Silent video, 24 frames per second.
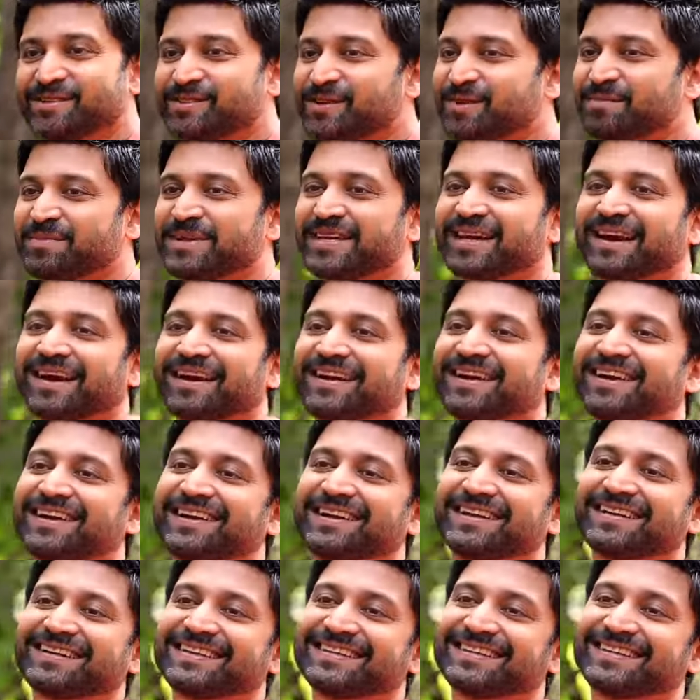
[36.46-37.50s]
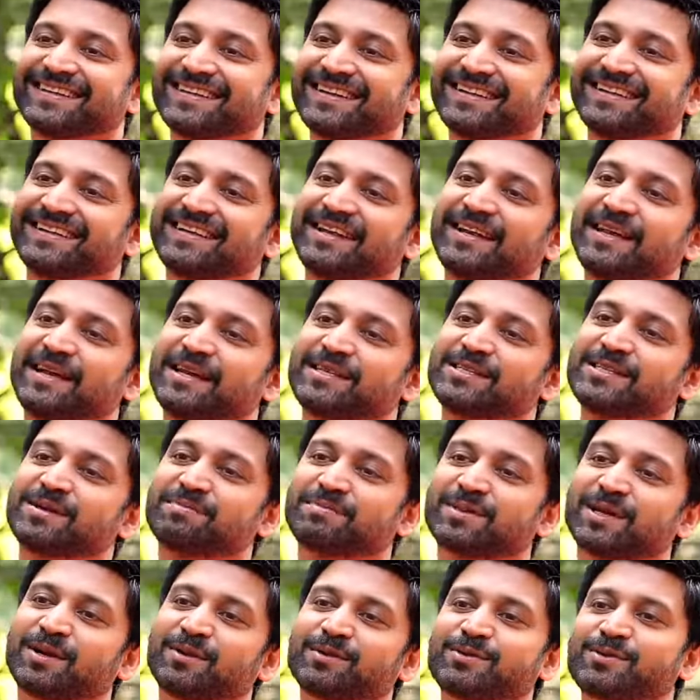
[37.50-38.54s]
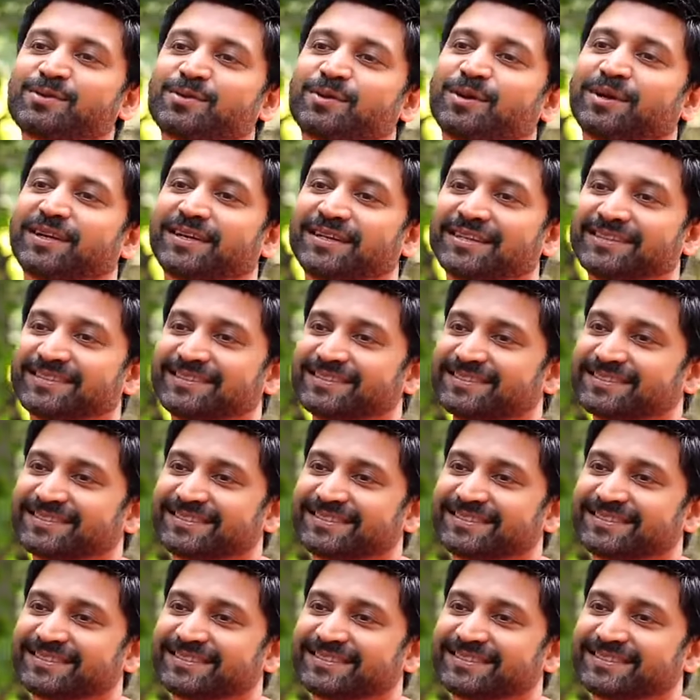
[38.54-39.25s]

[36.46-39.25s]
సో మీరు అడగండి నేను ఏం చెప్తానో చూడండి